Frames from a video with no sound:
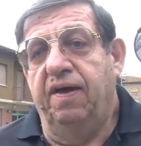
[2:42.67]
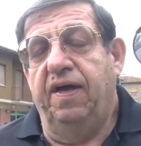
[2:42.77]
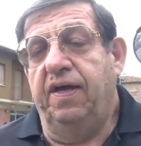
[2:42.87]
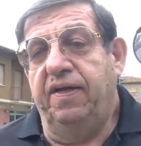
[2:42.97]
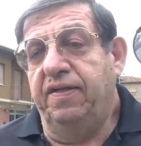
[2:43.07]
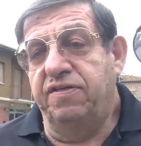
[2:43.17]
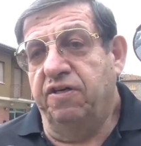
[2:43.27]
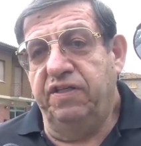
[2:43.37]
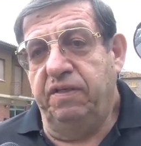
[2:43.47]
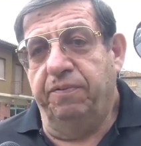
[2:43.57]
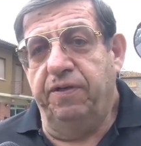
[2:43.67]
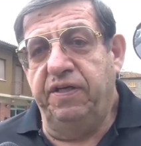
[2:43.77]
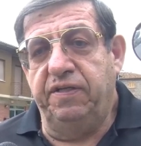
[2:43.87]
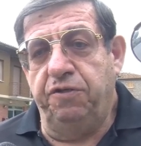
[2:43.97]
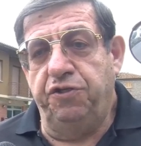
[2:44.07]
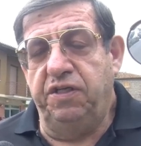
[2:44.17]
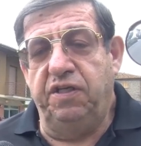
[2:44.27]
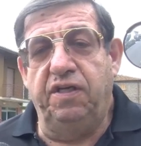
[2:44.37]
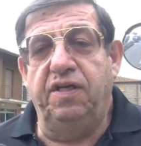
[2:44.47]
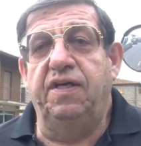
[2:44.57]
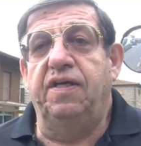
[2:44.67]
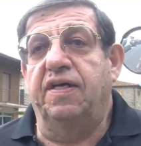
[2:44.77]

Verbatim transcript: eh, dei soliti politici,